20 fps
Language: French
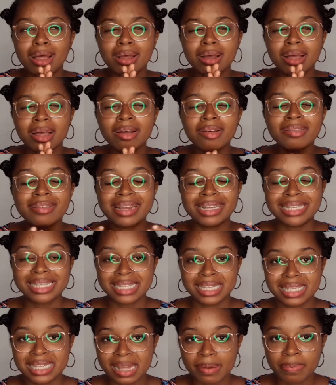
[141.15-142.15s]
quand on a ces
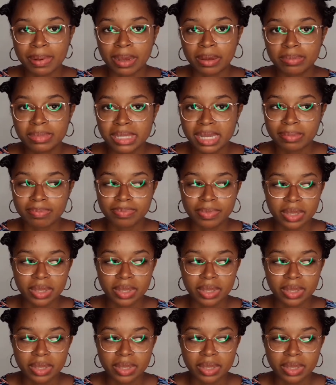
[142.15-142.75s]
étapes-là comme ça